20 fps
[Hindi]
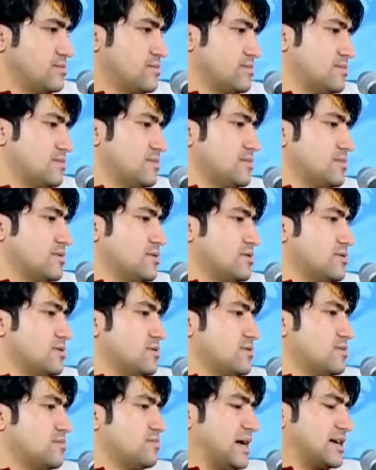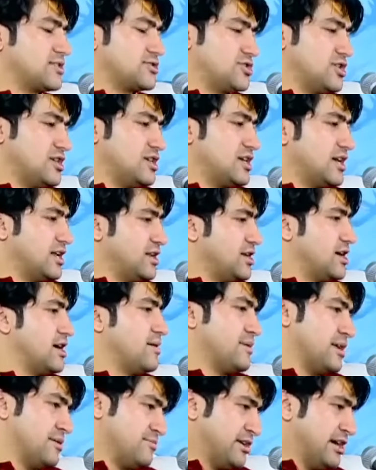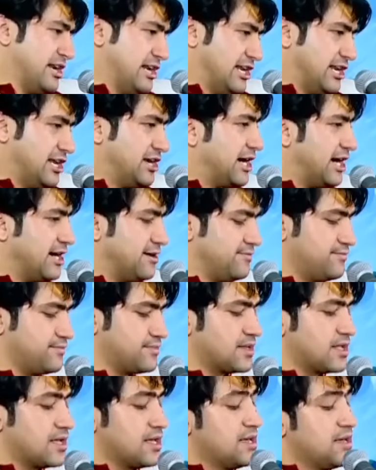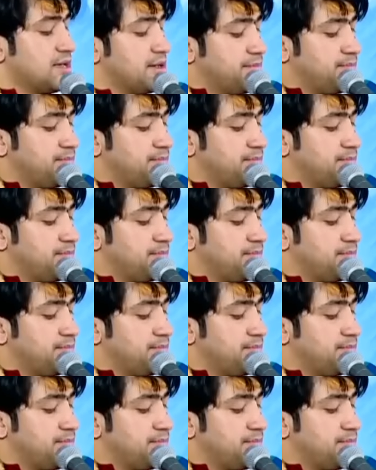बस इनकी भक्ति के लिए हमने पहले लिखा सबसे पहले